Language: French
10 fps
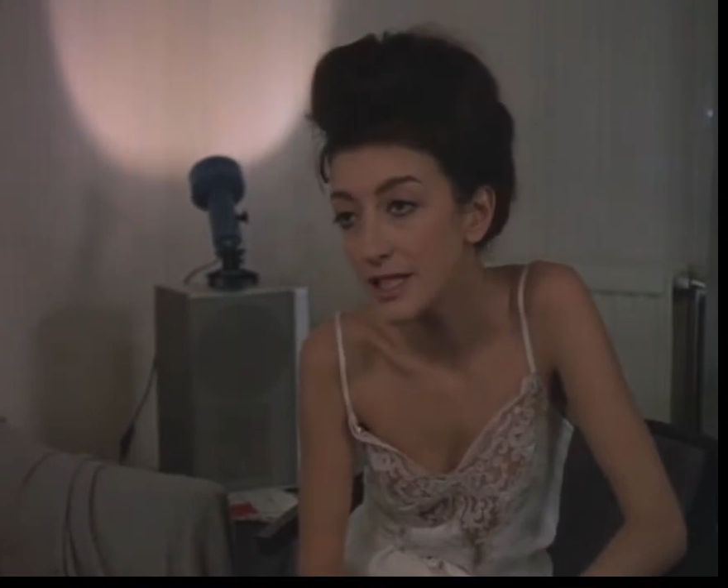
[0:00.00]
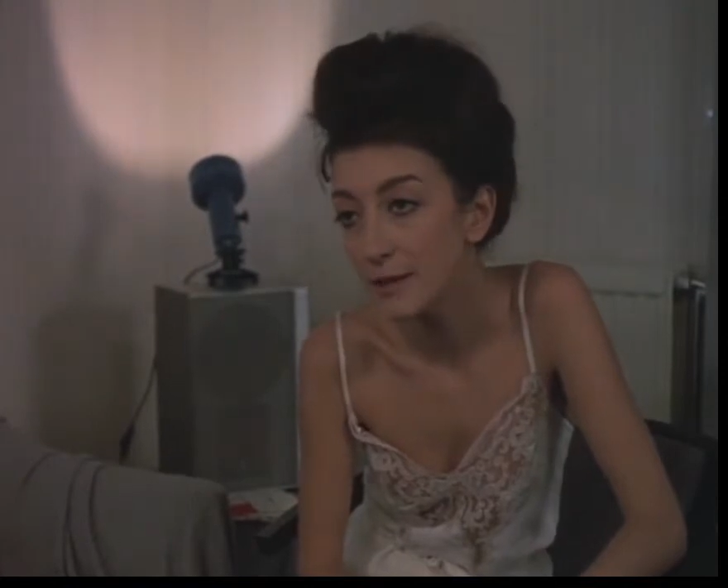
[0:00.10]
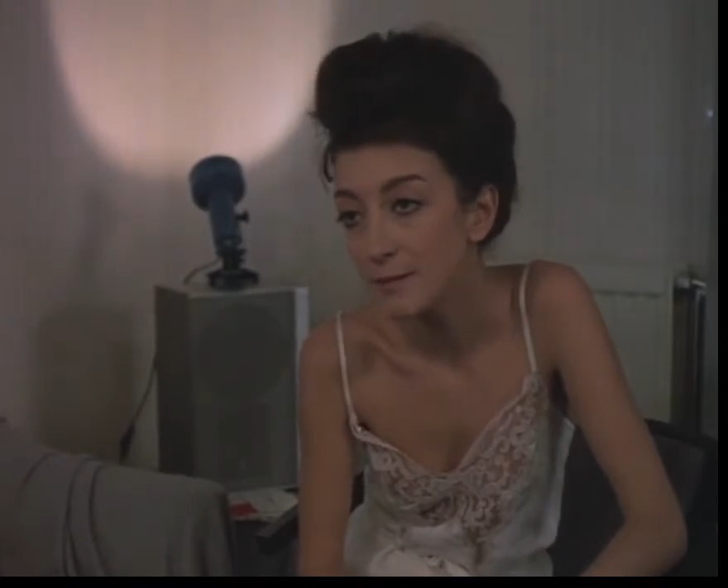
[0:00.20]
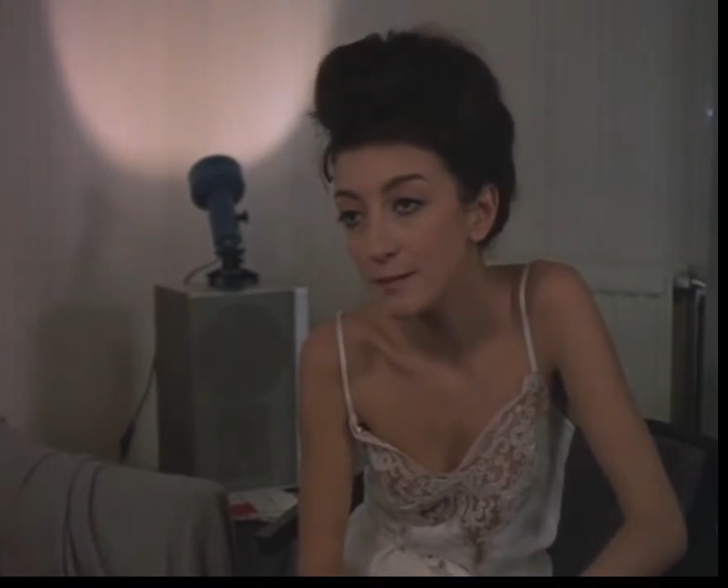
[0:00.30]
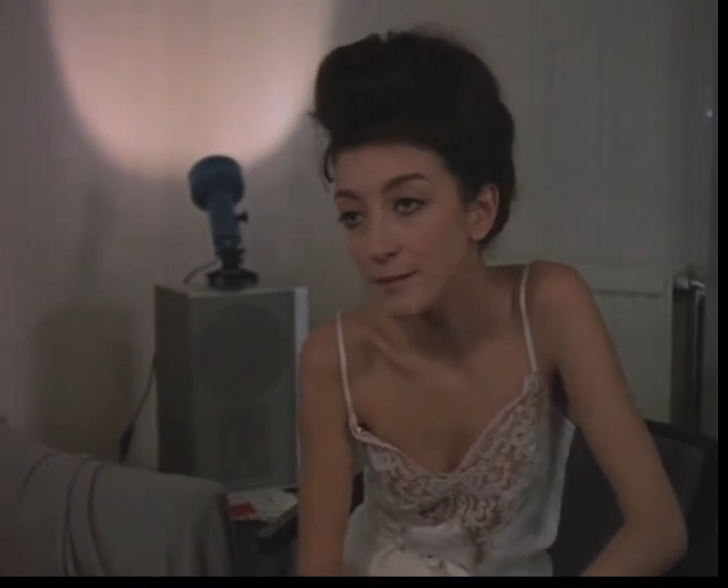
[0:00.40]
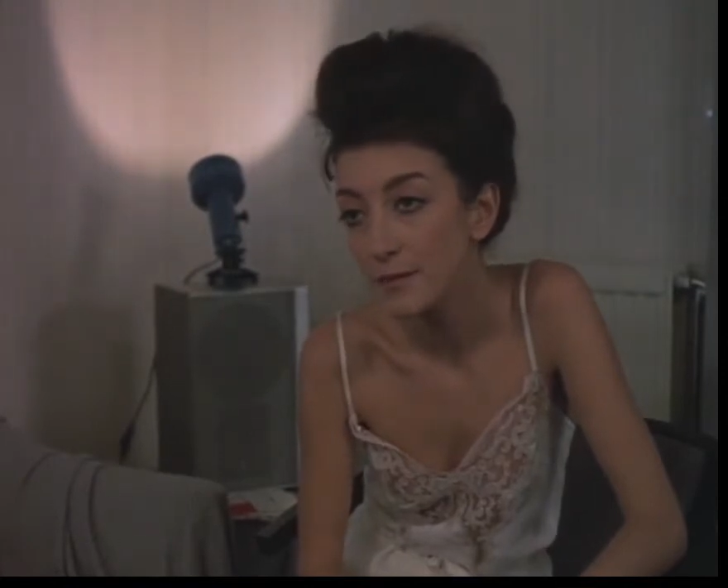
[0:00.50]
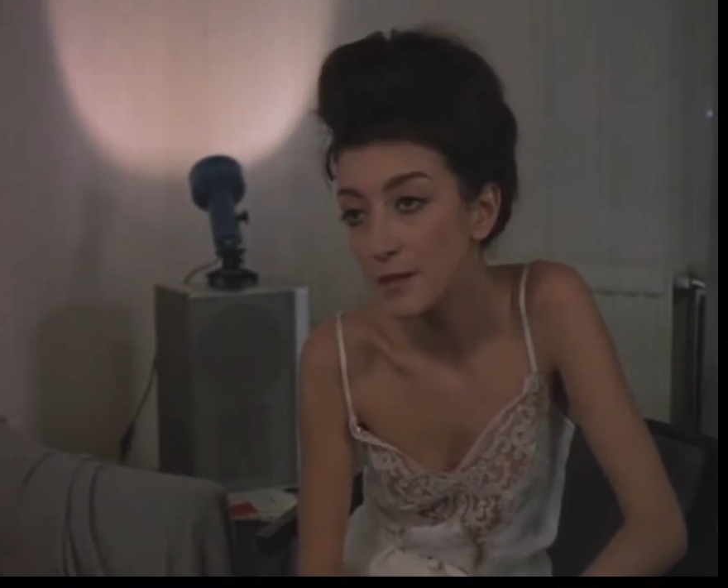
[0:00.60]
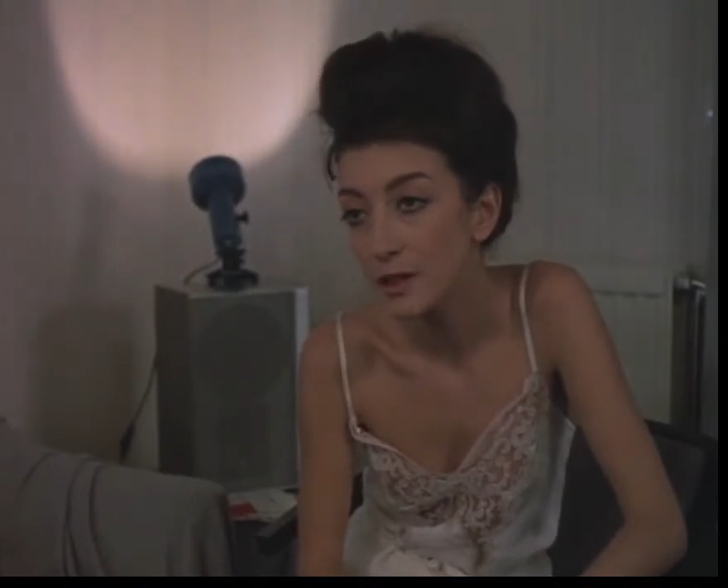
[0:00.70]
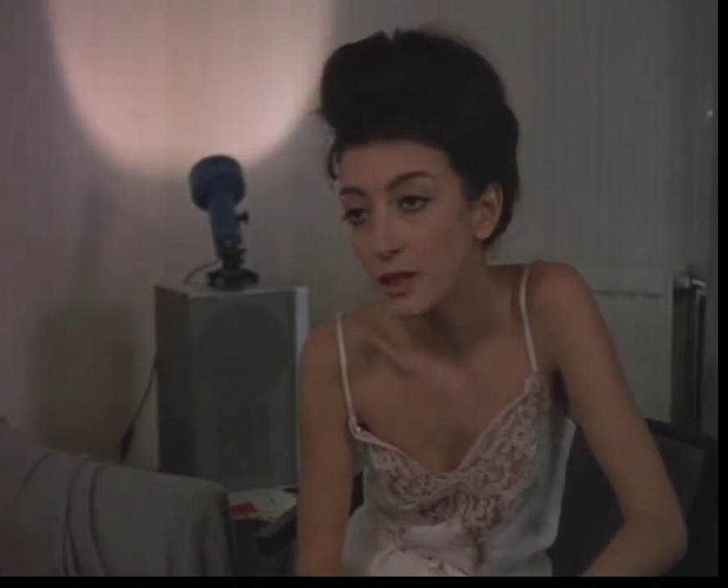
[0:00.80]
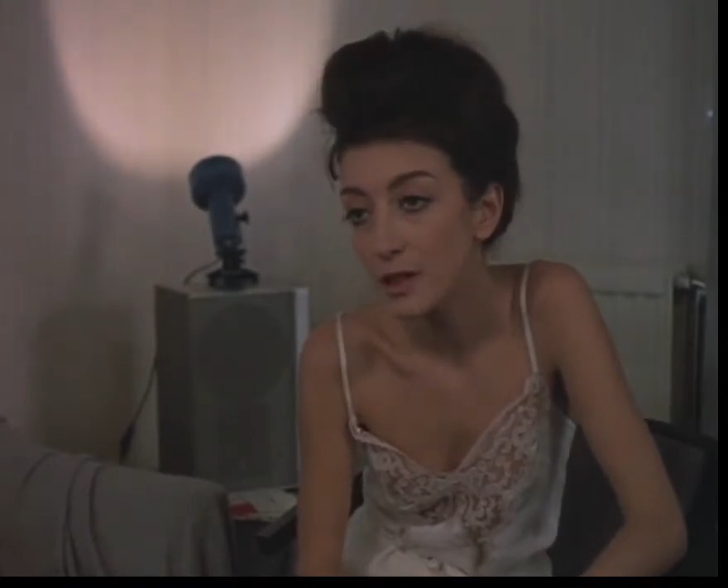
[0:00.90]

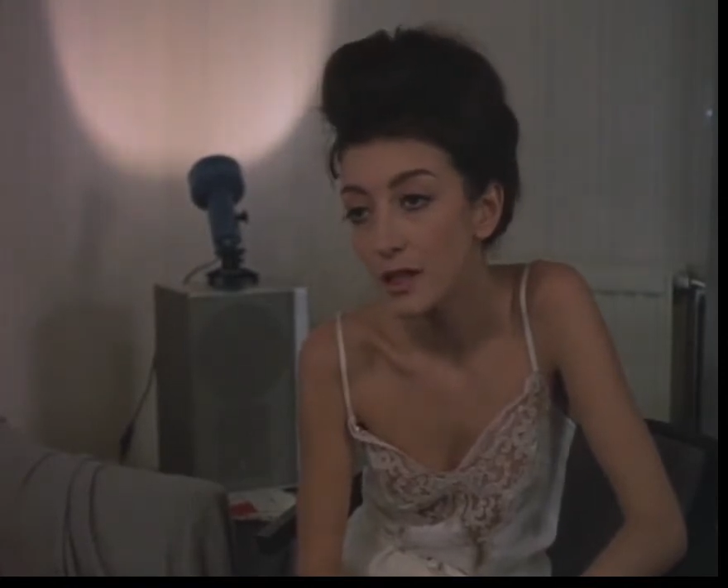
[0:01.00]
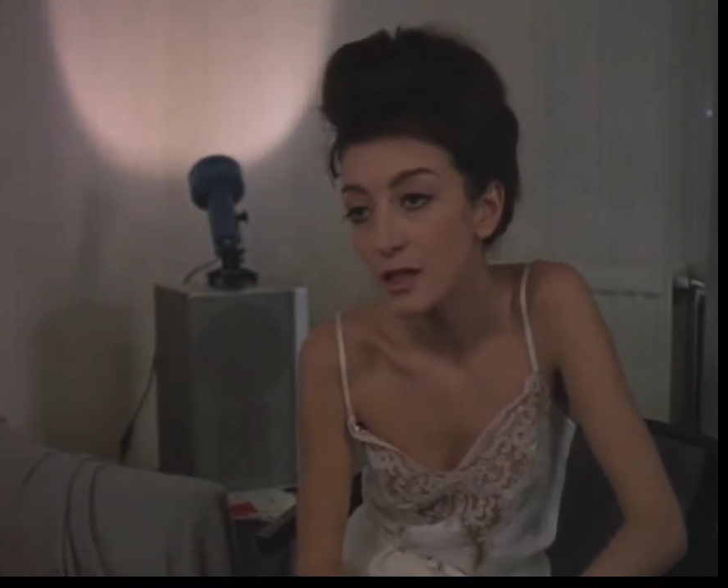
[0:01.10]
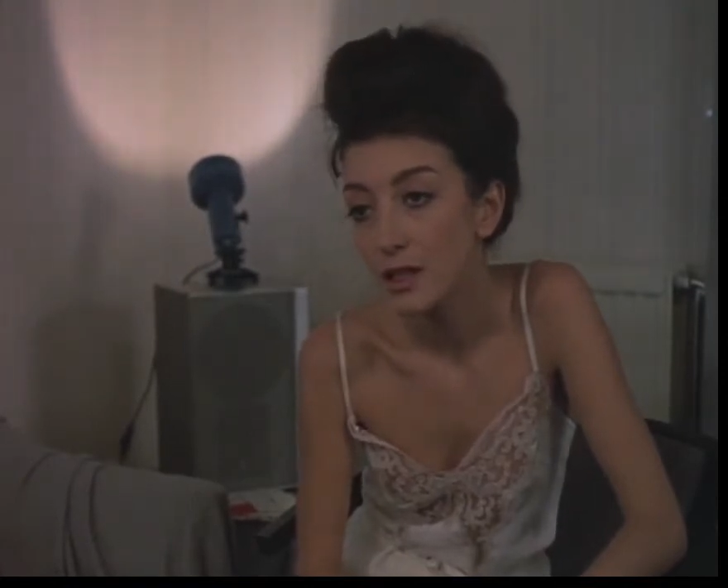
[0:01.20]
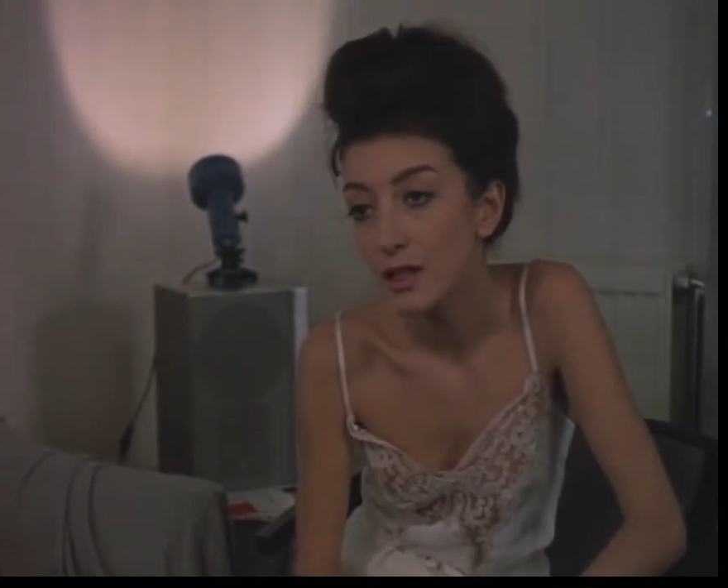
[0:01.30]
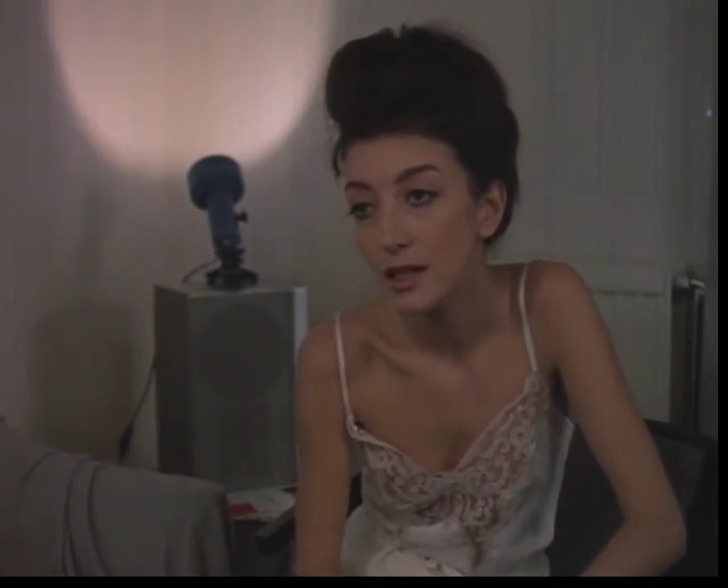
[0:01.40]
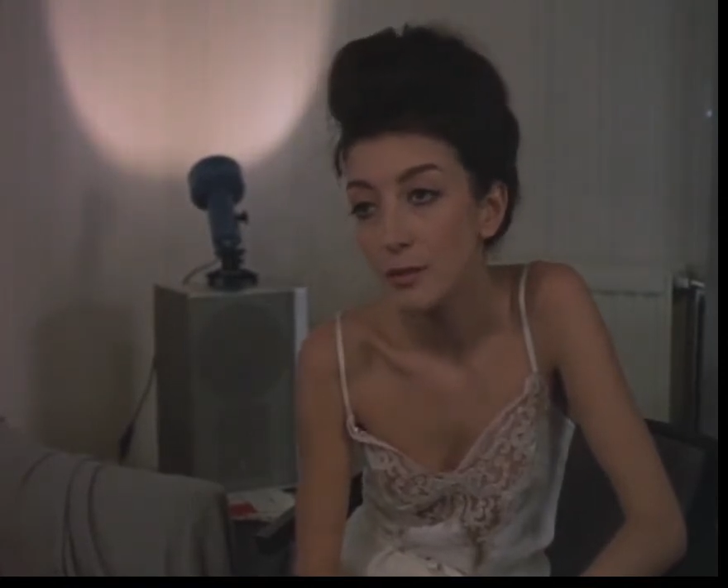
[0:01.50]
Et